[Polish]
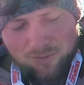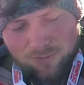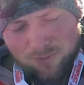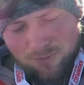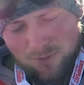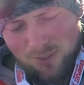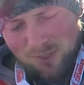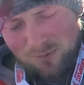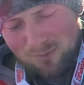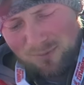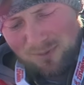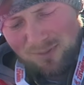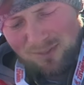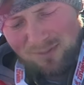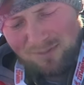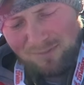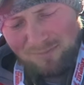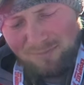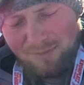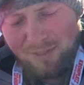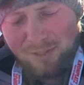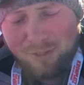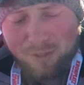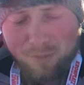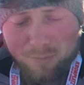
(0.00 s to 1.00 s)
Musimy,
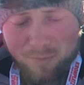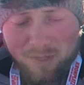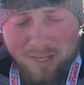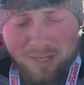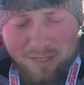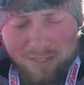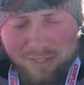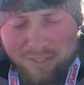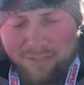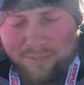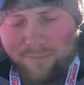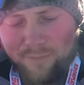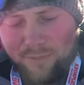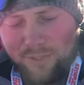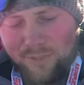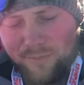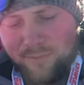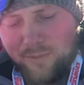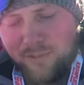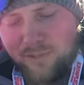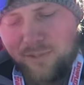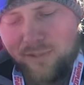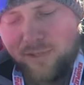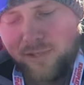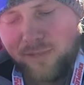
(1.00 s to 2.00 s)
według mnie jeszcze,
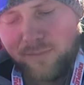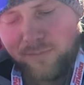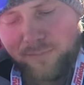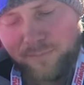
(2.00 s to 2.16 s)
musimy trochę